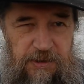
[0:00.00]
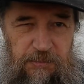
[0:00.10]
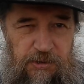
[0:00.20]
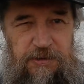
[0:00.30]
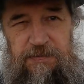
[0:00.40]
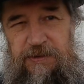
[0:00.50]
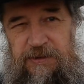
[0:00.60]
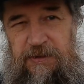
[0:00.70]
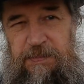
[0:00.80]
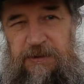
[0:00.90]
Не может
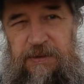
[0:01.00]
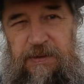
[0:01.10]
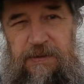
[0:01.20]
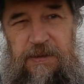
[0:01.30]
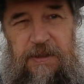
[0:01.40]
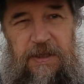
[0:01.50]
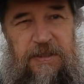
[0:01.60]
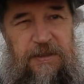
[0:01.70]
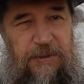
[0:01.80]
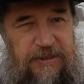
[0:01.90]
вытерпеть.
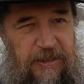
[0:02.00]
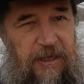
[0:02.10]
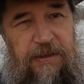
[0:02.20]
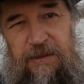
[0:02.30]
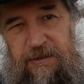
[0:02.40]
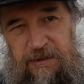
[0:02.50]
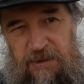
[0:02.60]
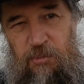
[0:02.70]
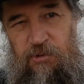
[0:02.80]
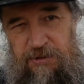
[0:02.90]
Самостоятельно
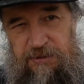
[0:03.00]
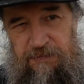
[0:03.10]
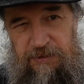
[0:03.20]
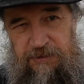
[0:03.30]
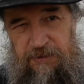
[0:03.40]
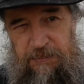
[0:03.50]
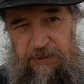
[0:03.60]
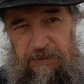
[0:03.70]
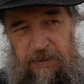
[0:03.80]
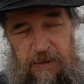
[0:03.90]
не может
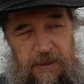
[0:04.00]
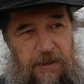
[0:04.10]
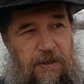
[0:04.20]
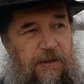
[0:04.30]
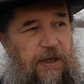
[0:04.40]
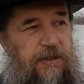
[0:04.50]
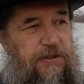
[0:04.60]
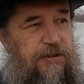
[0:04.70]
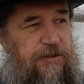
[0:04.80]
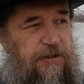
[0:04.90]
вытерпеть.
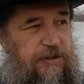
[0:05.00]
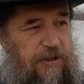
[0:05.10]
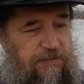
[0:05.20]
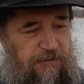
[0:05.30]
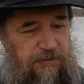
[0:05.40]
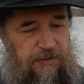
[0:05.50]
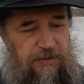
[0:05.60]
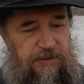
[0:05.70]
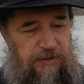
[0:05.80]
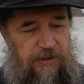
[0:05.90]
Конечно, сейчас вот
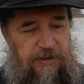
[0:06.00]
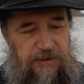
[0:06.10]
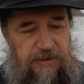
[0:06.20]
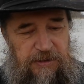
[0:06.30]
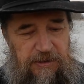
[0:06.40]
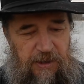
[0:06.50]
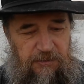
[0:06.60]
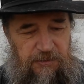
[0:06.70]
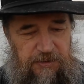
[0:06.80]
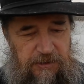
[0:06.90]
синтетические
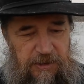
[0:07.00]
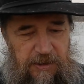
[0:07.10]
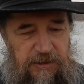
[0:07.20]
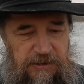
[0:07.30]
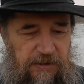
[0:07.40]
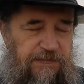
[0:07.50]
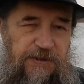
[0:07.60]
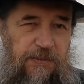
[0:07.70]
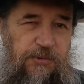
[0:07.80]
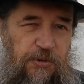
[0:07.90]
наркотики, я не
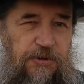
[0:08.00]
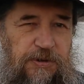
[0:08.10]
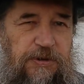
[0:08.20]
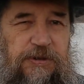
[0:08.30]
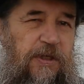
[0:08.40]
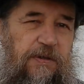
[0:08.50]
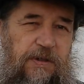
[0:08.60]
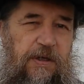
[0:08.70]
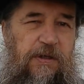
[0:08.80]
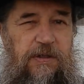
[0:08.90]
совсем точно знаю,
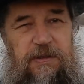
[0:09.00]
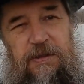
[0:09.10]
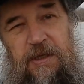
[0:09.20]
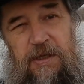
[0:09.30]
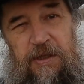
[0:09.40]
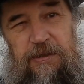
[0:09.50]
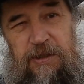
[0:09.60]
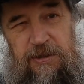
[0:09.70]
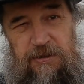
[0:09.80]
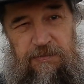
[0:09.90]
как они
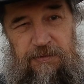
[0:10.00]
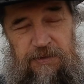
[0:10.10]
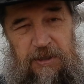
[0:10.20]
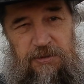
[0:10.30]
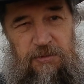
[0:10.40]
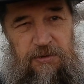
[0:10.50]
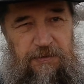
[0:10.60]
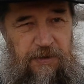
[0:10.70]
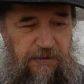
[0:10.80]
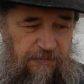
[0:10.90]
действуют,
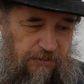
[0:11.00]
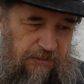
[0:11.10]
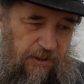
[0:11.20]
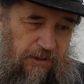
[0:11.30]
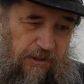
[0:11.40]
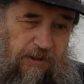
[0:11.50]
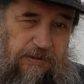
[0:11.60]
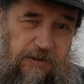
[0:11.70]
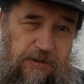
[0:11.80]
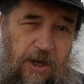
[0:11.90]
насколько они вот
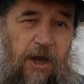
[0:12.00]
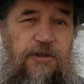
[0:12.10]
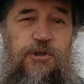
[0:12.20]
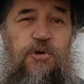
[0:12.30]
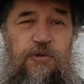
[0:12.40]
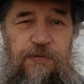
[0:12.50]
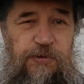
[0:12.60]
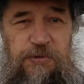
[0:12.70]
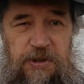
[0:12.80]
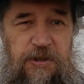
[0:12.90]
этот ожог
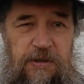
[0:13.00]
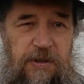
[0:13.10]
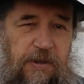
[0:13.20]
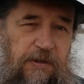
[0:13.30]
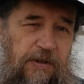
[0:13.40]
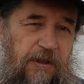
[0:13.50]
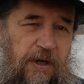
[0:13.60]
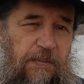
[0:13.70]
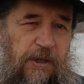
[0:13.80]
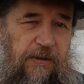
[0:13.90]
внутри
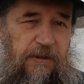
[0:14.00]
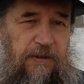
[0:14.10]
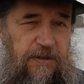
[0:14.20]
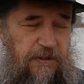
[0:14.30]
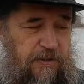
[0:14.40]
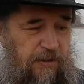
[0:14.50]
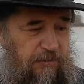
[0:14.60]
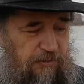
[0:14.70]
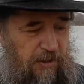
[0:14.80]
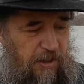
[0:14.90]
наркомана
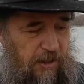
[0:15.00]
создают.